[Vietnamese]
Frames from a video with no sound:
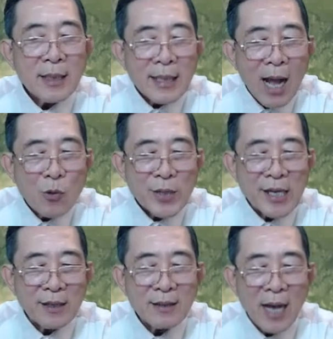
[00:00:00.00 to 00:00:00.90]
Cao
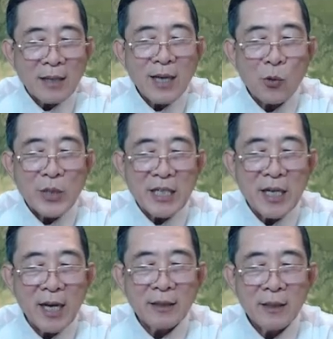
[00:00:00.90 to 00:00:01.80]
Diễn ngẩng đầu nhìn
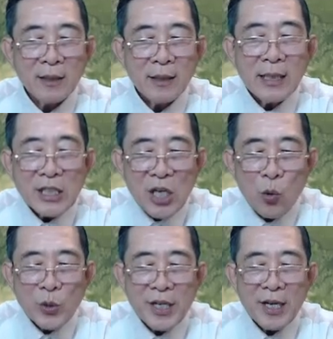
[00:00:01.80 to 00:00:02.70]
lên,
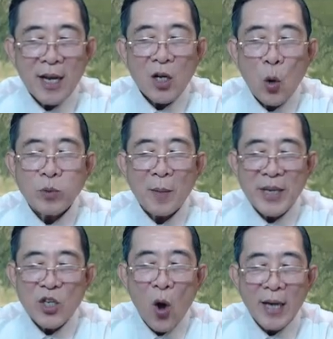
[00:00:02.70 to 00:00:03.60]
râu ria cũng đã bị
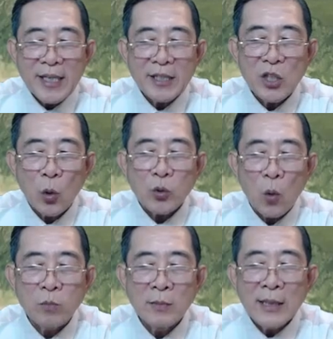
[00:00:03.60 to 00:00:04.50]
dọa đến nổ
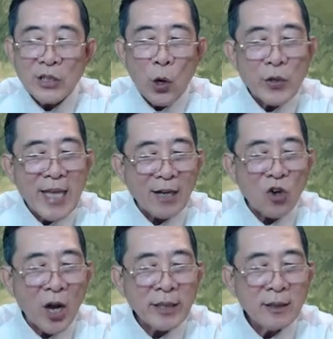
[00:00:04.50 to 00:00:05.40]
tung, dội vàng
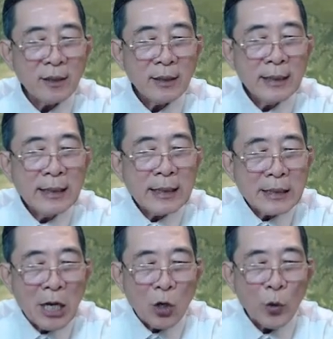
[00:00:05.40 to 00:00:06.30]
nói.
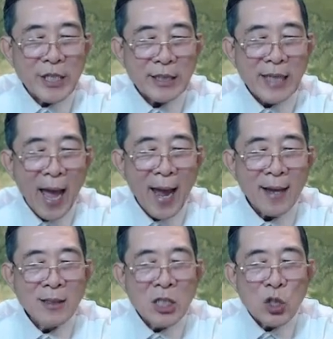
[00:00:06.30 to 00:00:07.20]
Đừng có giết ta,
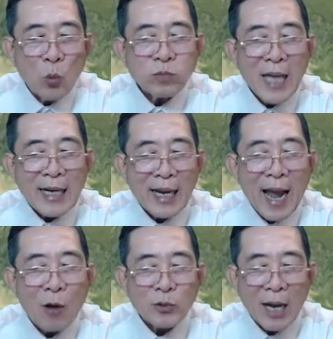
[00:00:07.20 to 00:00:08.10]
chúng ta là
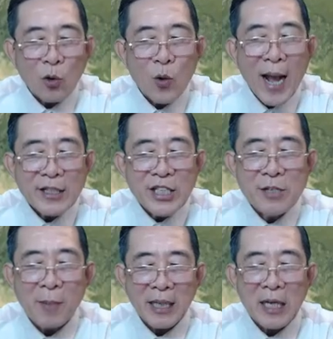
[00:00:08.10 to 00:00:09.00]
cao tầng của các chi
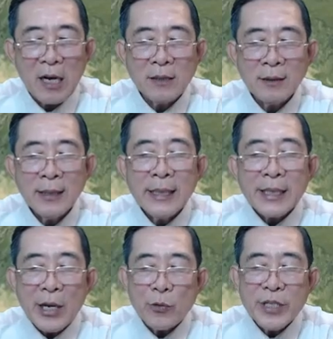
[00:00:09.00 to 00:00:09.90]
mạch lớn,
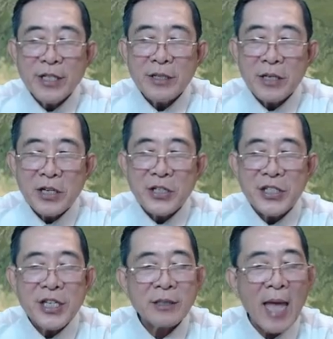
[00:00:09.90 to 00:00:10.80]
nếu như người
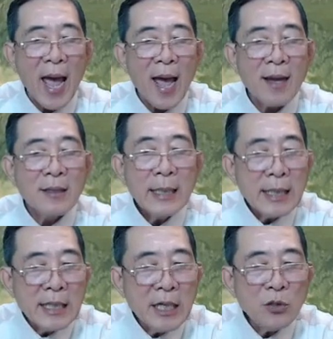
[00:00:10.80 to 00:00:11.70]
giết ta,
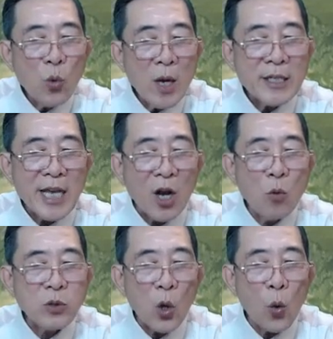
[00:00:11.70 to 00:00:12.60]
linh quân và
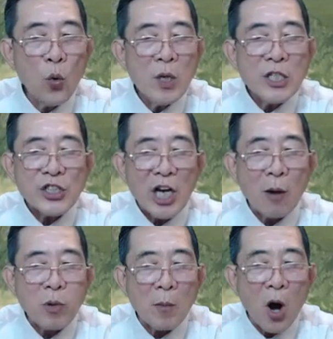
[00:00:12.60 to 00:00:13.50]
cung chủ sẽ
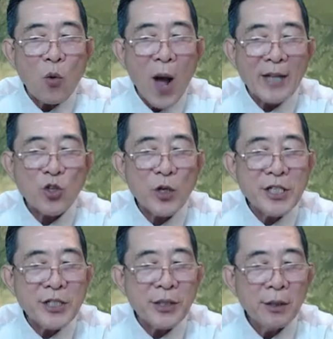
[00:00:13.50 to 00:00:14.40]
không có bỏ qua cho người.